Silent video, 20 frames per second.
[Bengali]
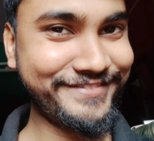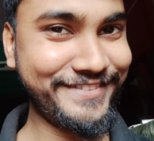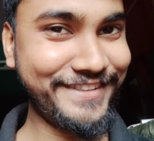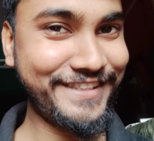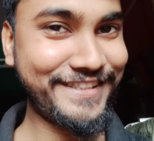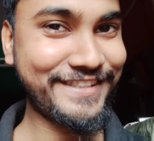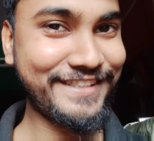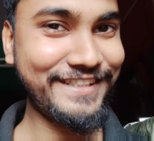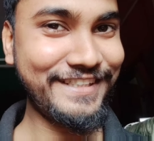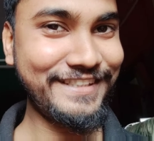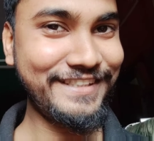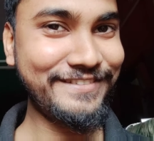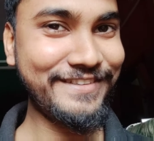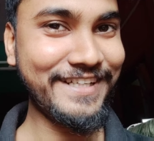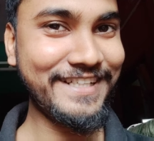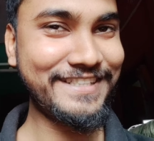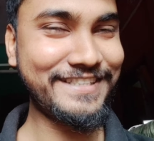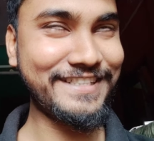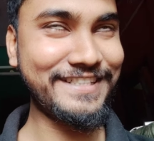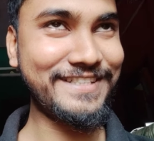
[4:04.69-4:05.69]
ওয়েস্ট করলে তো
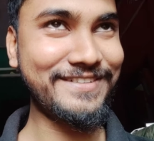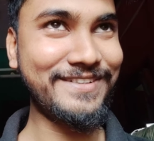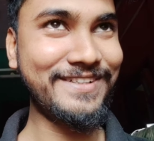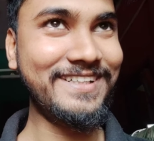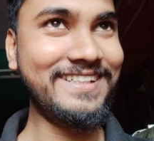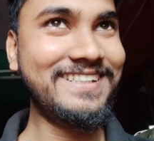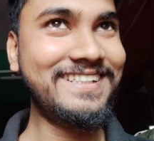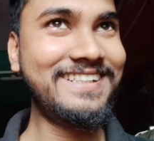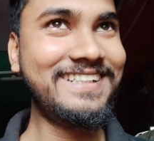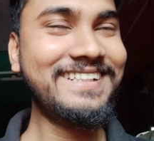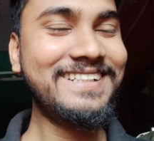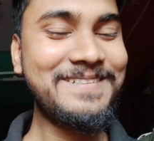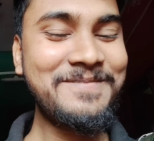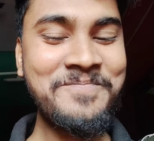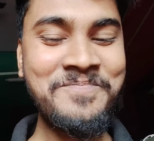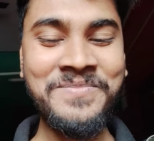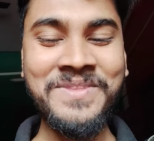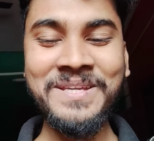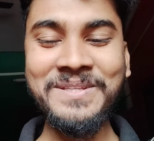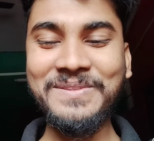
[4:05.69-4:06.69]
ওয়েস্ট যাবো
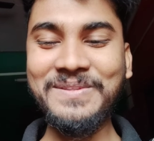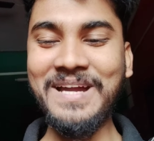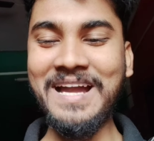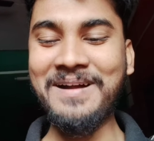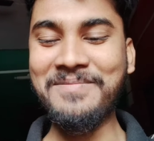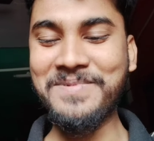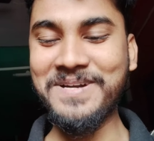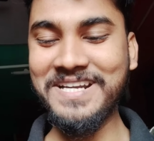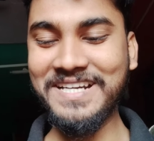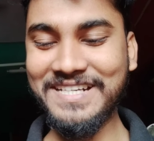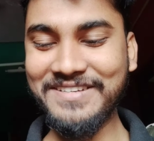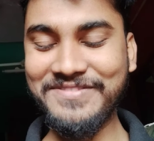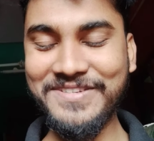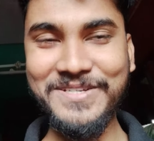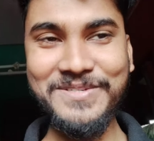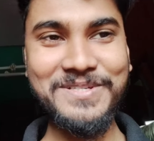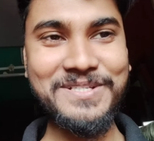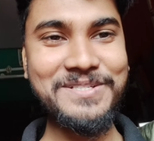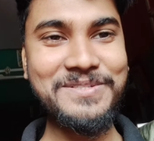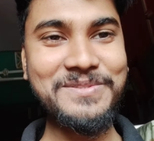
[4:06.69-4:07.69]
তো আমার একটা
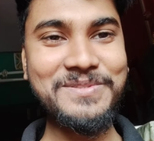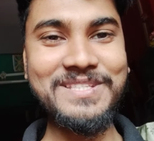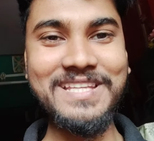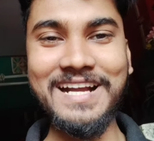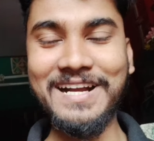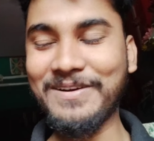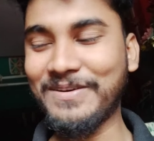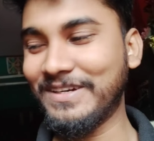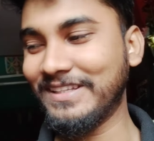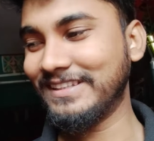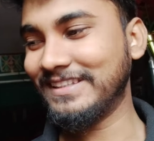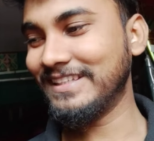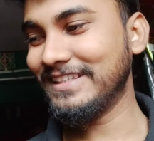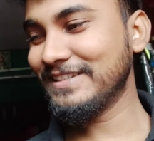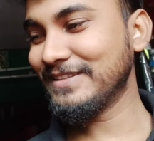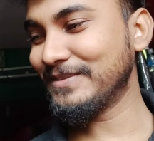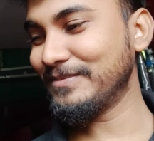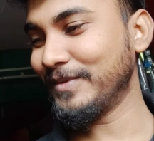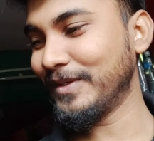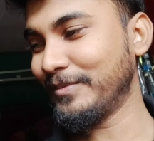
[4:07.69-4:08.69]
ফেস ওয়াশ কিন্তু জাগা অনেক
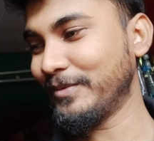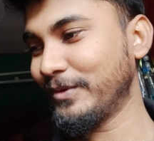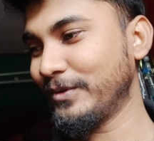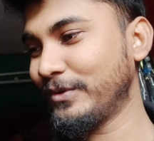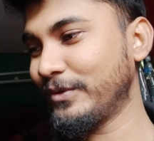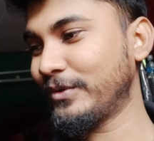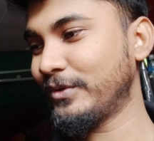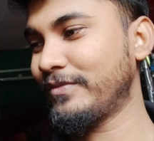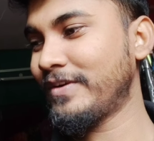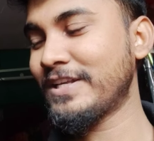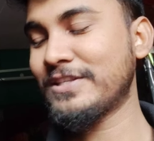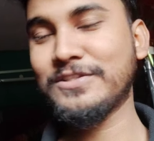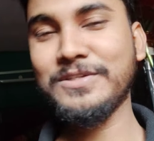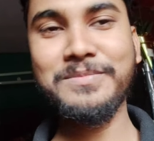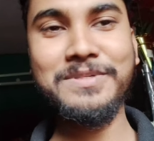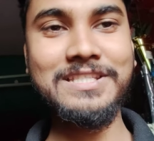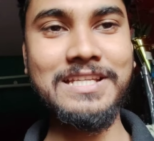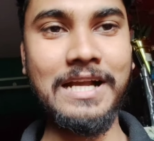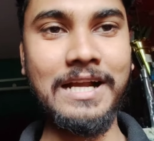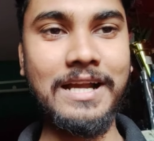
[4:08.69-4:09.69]
দিন মানে মনে করো পাঁচ
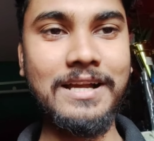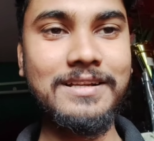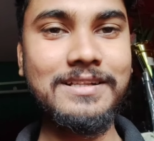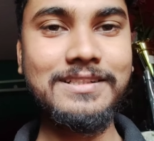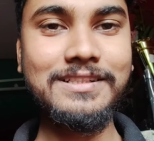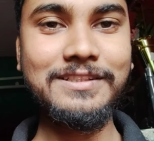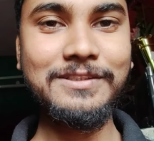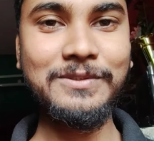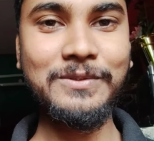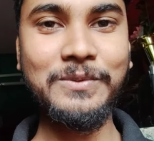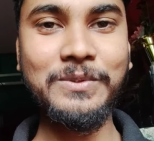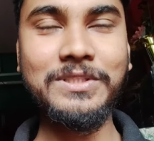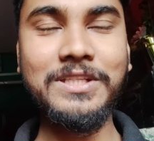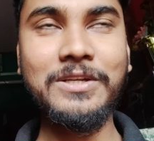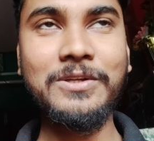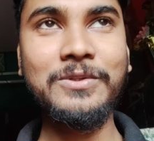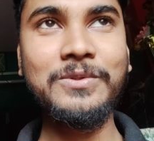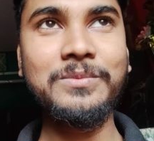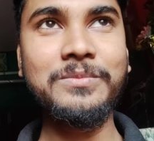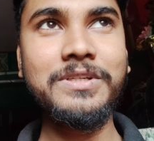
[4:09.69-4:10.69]
চেমের জাগা তো কই
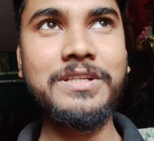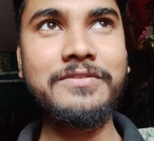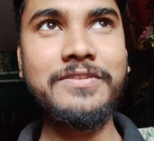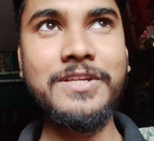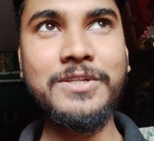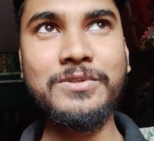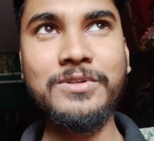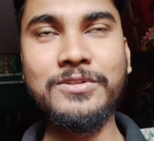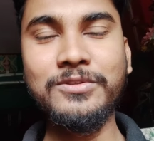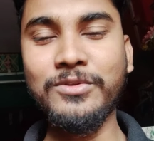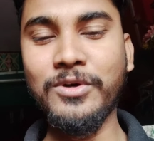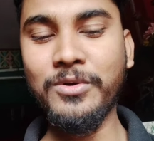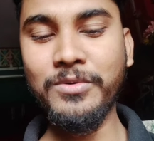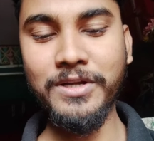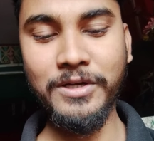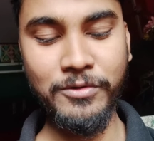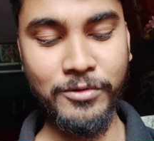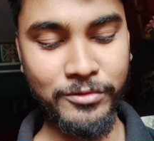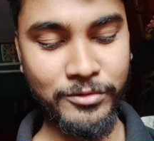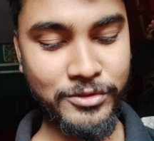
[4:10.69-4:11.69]
তারাও তুমি কি ফেস ওয়াশ দাও
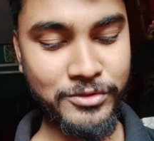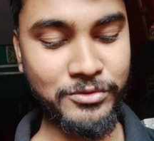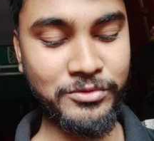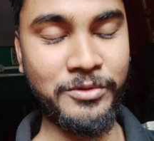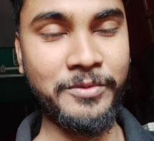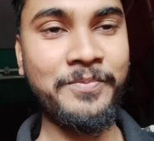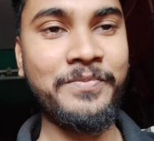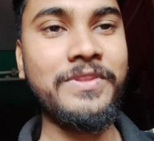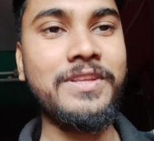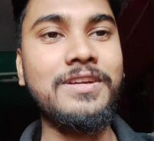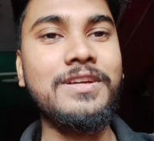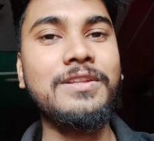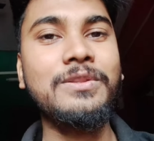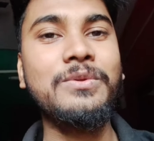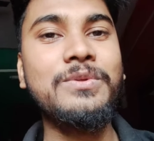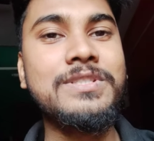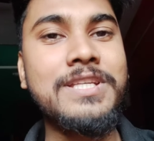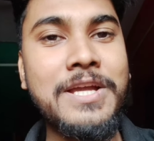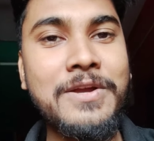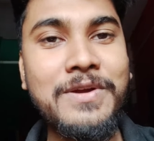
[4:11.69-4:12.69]
না গন্ধ সঙ্গে
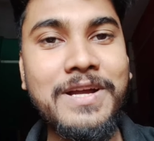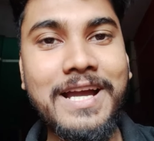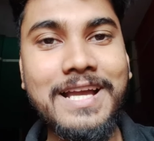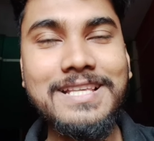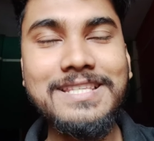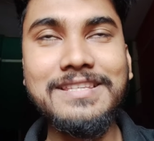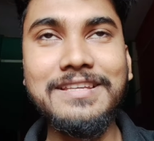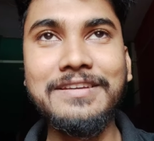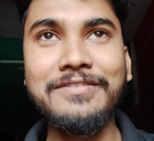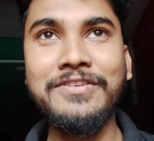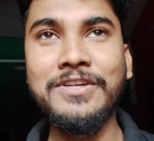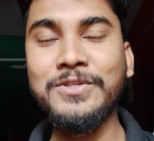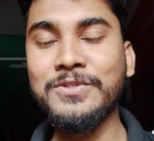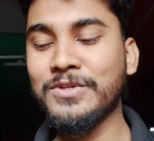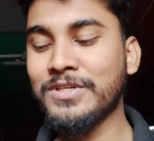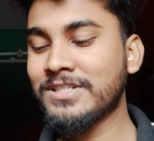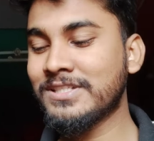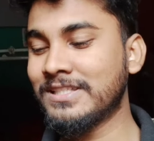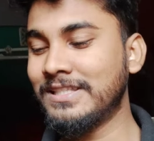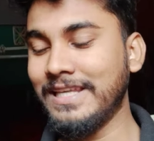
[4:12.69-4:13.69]
তো যাই হোক গাইস এই ফেস
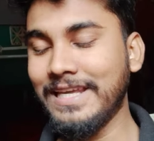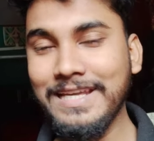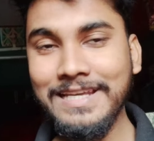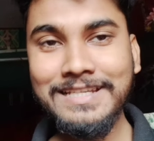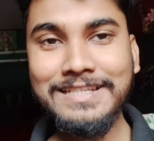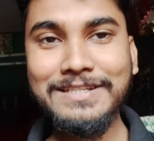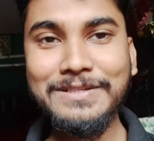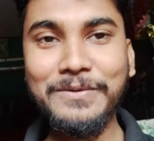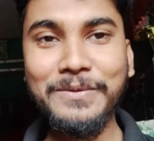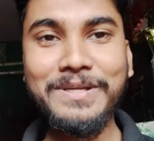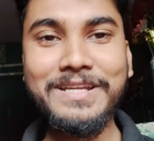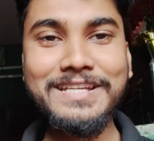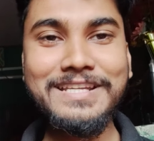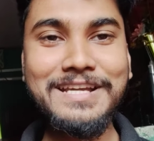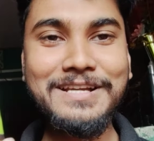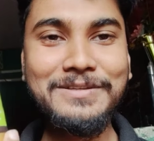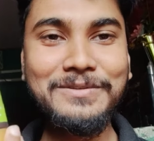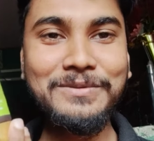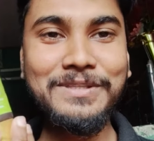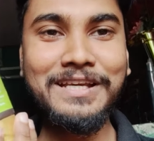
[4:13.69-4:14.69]
ওয়াশ দেই ঠিক ওই
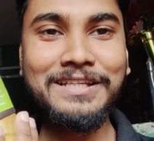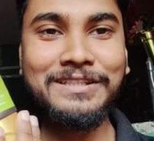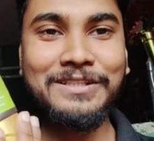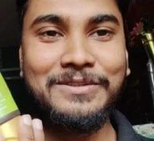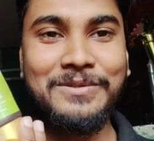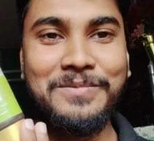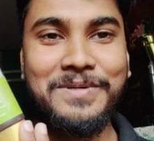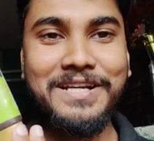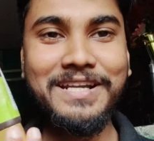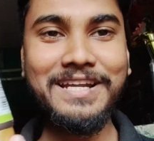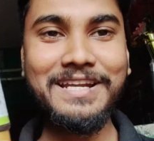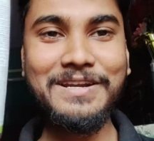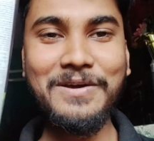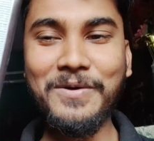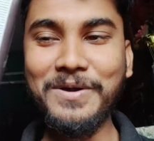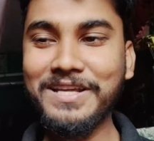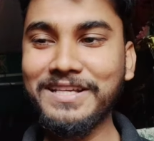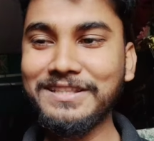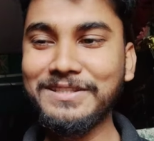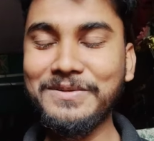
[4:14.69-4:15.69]
এটা কিন্তু দেখ তো মানে এটা
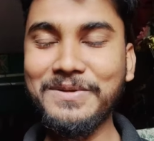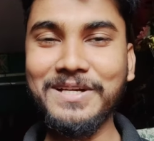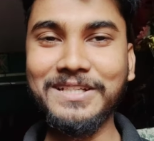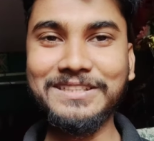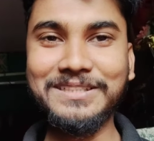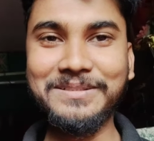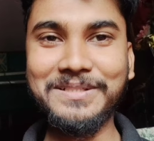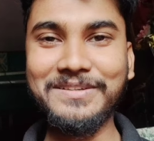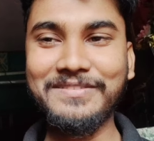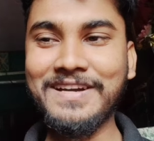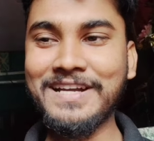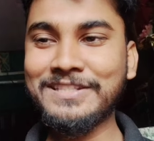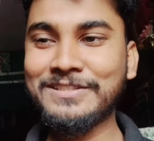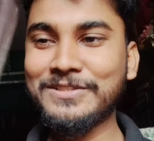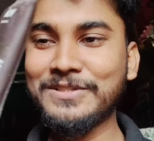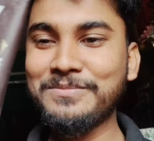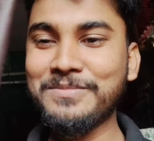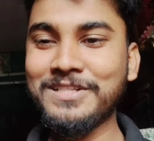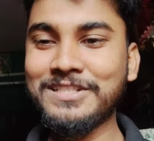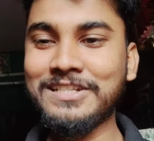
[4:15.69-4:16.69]
অনেক দিন হয়ে না পাঁচ
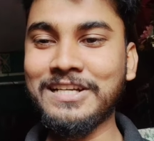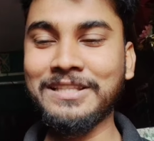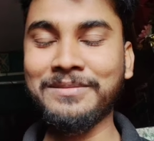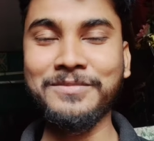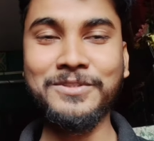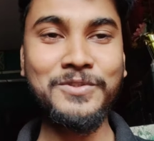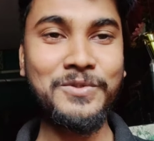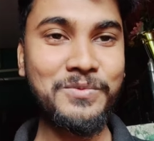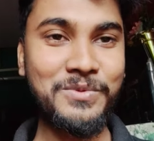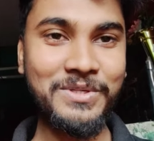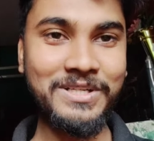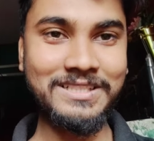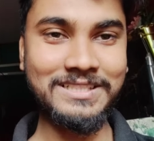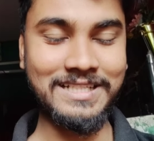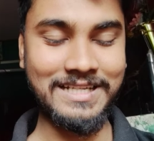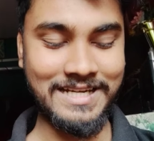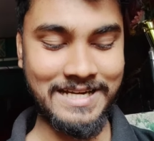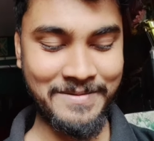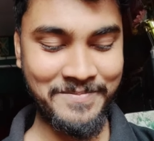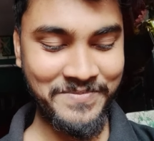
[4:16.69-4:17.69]
ছয় মাস সাত মাস উপরে
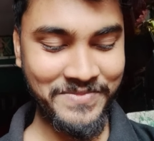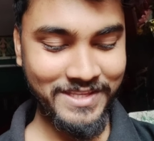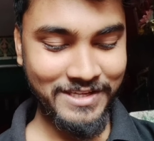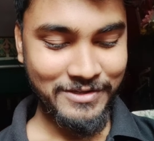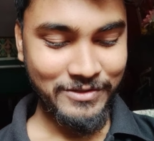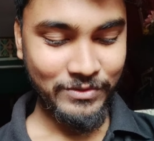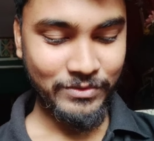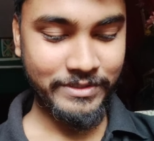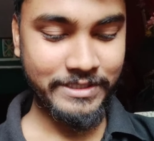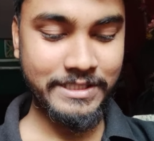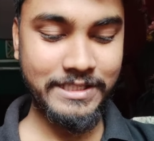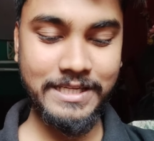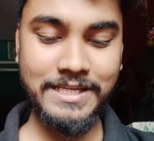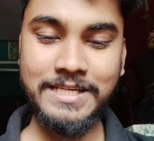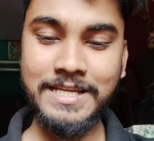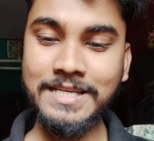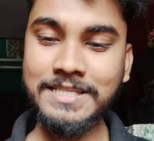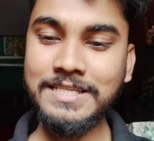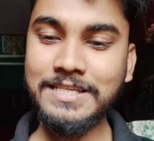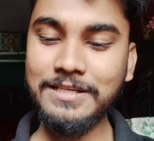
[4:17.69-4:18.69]
গেছে এটা
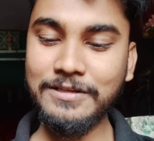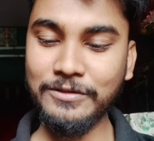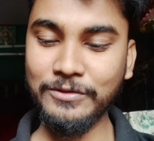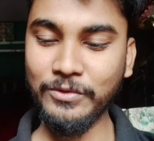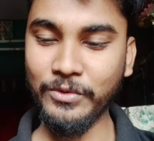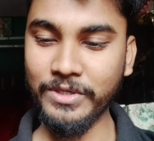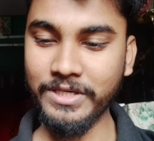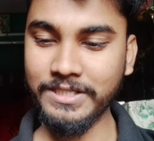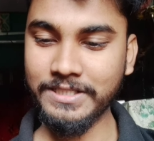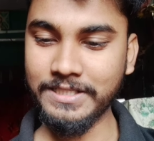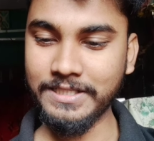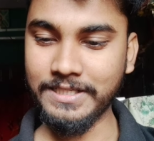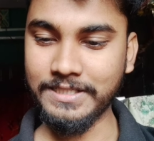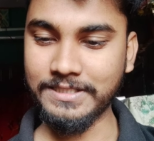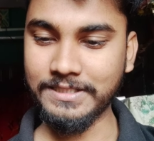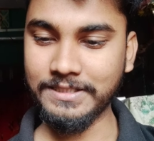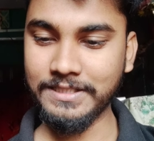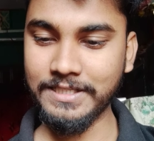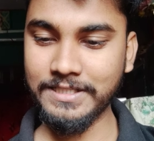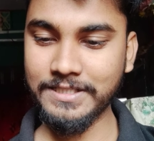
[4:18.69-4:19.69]
ডেট আছে কিন্তু অনেক ডেট
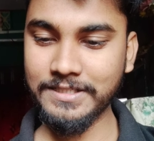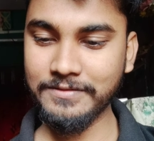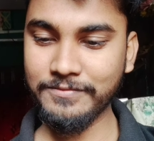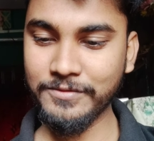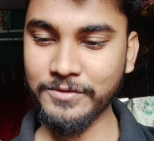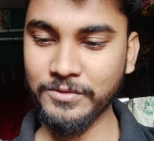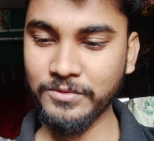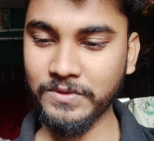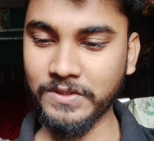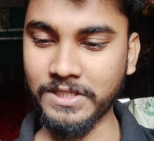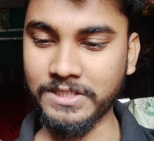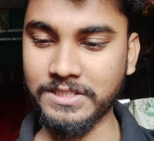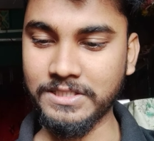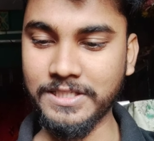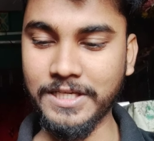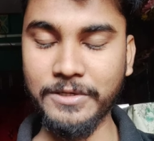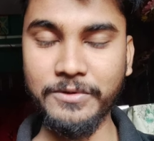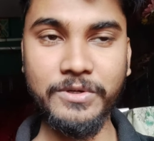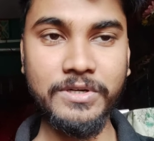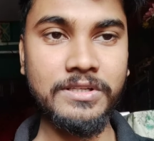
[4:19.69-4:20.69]
আছে তেইশে পর্যন্ত আছে
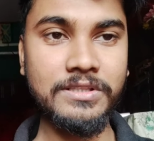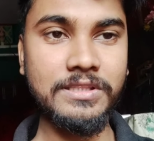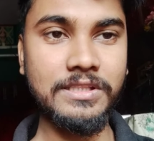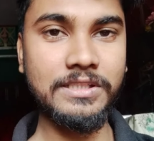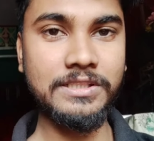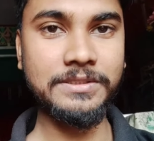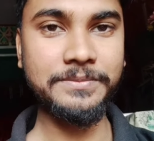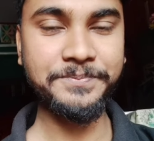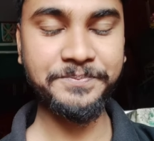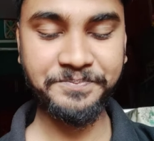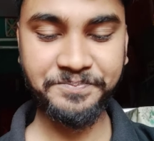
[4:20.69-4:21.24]
জানুয়ারি তেইশ